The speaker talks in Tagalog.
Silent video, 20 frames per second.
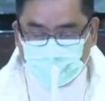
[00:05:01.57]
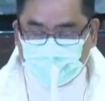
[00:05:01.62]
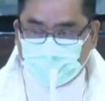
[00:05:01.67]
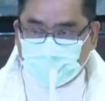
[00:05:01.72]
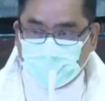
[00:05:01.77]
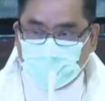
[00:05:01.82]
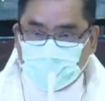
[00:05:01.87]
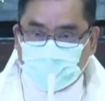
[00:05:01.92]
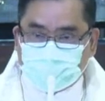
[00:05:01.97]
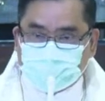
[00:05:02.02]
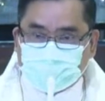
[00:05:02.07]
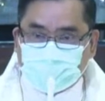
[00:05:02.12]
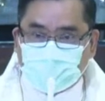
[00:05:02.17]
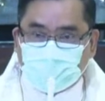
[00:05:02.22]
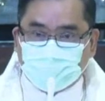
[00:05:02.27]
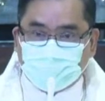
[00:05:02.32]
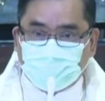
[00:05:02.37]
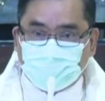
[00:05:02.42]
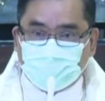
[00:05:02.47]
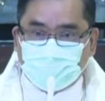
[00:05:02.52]
Kaya
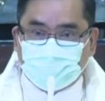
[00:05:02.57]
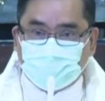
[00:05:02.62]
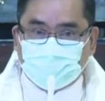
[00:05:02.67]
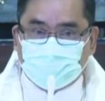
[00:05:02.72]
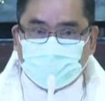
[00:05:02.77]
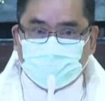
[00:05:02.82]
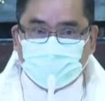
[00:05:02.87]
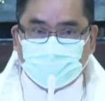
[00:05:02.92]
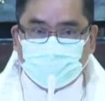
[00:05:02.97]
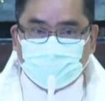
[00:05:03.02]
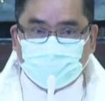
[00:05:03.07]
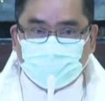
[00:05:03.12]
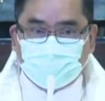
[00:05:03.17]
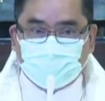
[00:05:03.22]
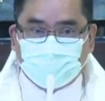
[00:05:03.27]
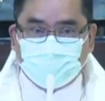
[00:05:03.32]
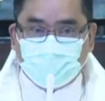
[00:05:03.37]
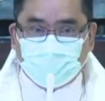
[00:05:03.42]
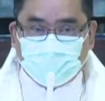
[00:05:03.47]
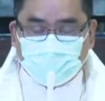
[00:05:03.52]
sabi
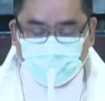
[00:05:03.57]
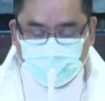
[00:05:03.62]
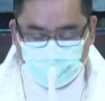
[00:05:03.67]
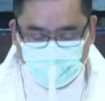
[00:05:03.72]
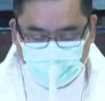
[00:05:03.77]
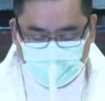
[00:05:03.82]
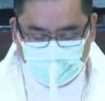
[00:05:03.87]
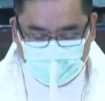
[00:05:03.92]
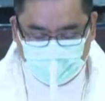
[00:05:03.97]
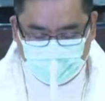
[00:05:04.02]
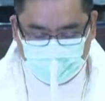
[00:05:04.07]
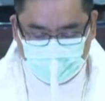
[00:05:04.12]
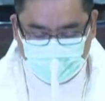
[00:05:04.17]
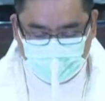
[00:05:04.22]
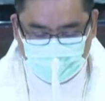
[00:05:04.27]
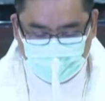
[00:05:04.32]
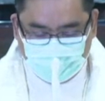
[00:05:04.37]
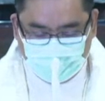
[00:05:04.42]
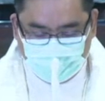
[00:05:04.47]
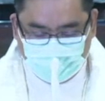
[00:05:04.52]
ni Maria,
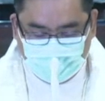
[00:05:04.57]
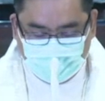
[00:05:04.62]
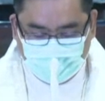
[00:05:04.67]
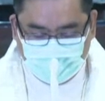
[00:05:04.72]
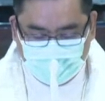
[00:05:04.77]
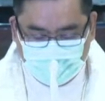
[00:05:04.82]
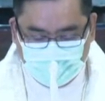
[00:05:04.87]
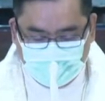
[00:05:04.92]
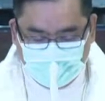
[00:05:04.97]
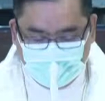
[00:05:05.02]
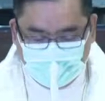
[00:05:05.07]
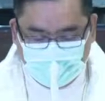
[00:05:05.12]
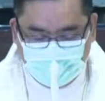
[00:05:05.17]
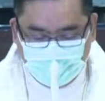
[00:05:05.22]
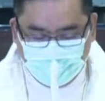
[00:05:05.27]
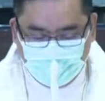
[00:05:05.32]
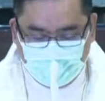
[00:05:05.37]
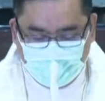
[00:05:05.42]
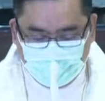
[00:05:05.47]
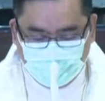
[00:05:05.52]

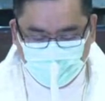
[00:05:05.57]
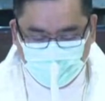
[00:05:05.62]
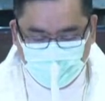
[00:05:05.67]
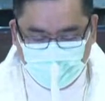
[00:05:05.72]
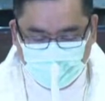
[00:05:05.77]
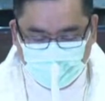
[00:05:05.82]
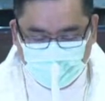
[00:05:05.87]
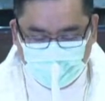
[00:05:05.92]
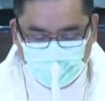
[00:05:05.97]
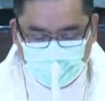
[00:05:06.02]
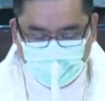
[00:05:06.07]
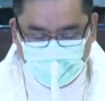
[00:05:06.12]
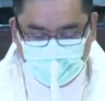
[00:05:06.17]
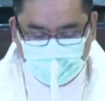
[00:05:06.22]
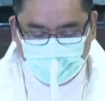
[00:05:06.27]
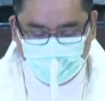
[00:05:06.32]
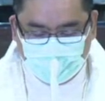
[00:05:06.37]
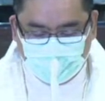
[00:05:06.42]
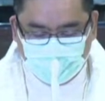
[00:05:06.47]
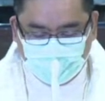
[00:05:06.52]
paano
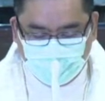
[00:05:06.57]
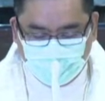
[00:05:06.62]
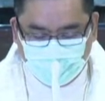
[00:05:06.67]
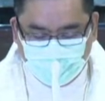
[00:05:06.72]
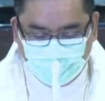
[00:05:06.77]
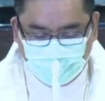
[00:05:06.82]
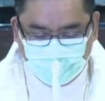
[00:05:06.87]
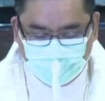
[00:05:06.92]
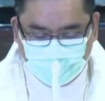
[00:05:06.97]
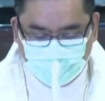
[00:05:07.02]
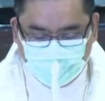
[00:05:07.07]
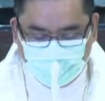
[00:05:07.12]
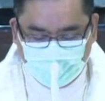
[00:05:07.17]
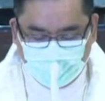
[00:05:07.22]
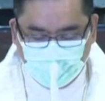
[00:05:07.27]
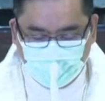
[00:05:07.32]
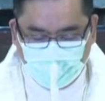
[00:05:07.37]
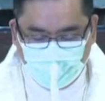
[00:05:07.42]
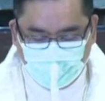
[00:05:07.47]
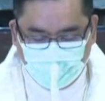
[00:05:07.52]
mangyayari ito?
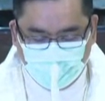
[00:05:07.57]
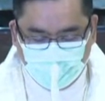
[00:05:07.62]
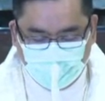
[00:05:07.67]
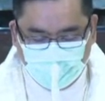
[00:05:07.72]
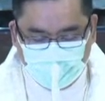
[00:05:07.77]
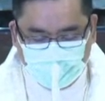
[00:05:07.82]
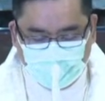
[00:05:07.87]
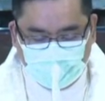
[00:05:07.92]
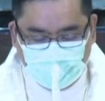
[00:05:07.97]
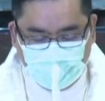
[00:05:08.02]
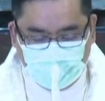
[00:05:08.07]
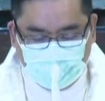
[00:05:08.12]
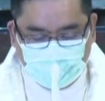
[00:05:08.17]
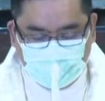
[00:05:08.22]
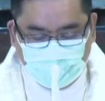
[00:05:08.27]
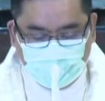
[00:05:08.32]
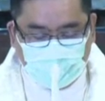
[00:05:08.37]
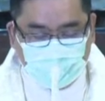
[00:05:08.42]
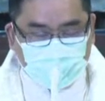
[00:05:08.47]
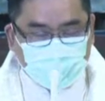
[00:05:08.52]
Gayong ako'y
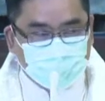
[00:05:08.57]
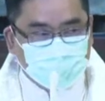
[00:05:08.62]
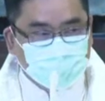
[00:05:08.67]
dalaga.